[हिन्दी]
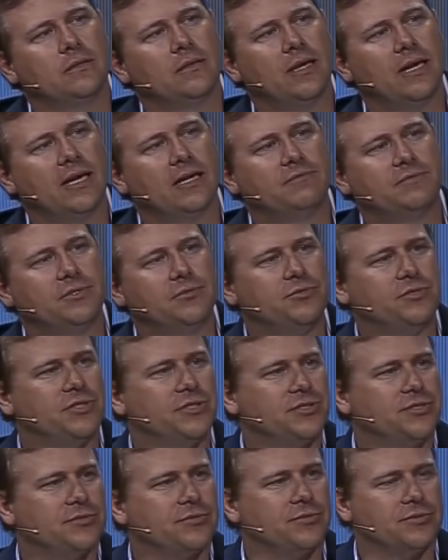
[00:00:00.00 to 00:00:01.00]
मेरी दो
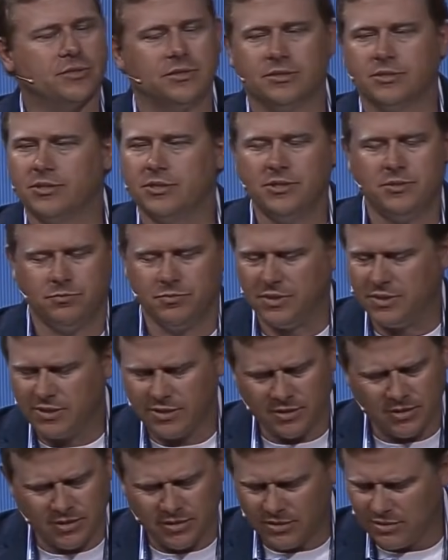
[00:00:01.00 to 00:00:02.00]
बहनें हैं और
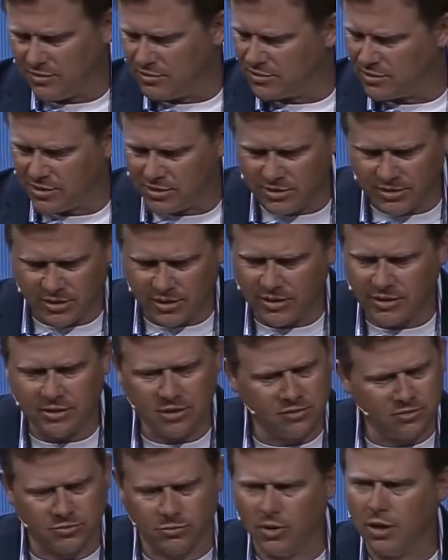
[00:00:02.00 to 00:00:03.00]
वो बिज़ी थी कुछ कर
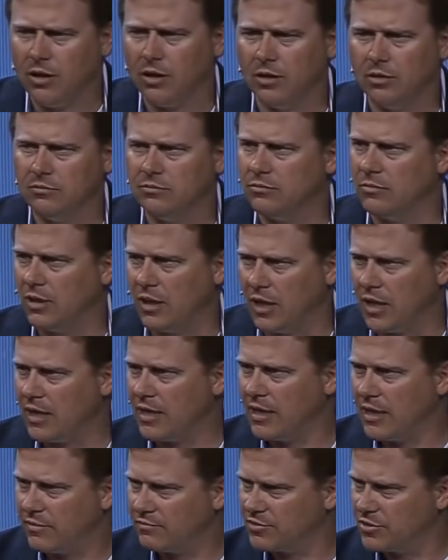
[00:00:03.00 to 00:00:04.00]
रही थी उसने कहा
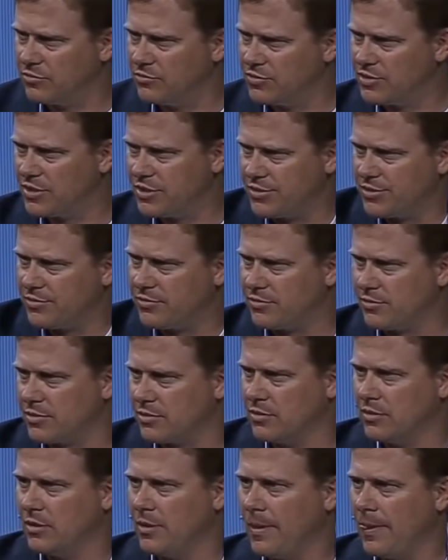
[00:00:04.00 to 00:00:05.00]
मॉम मेरी दो
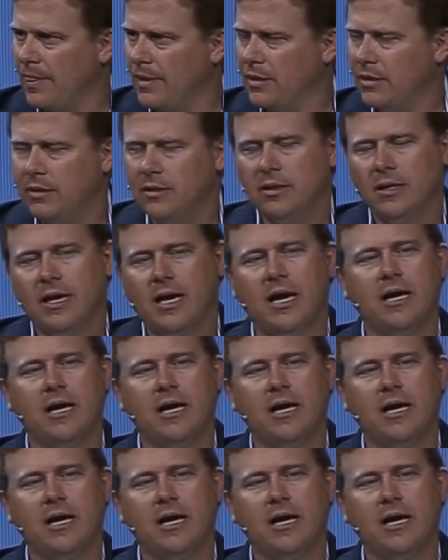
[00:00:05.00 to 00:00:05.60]
बहनें हैं